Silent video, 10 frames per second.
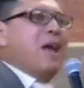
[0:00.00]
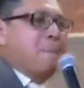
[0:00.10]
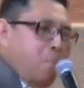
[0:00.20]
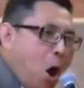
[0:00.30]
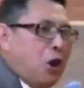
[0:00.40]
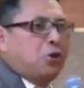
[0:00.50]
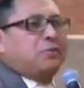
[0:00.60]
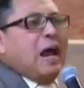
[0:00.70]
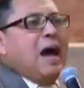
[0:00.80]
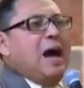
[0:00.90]
lo que me
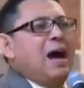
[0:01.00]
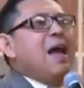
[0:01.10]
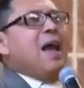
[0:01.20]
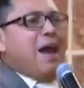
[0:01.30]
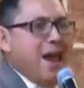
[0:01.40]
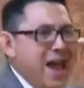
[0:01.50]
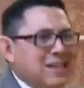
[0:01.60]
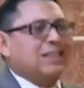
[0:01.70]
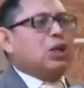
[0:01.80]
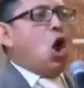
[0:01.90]
importa
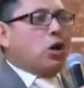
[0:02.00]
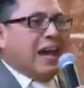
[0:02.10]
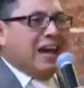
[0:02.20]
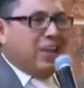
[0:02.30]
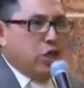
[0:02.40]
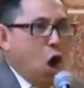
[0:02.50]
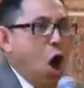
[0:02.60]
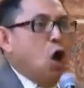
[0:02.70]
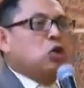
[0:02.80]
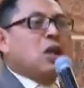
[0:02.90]
es lo que
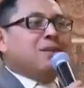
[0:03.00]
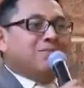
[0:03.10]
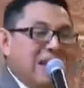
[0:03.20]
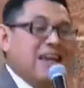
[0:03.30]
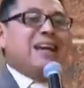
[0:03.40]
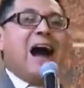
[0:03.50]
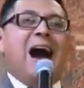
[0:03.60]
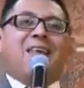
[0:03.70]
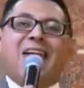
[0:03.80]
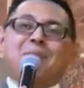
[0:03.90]
Dios
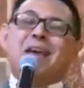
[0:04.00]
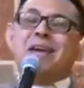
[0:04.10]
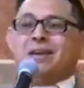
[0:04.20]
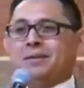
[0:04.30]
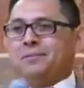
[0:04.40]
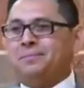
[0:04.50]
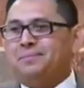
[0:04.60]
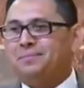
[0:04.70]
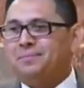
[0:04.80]
diga de mí.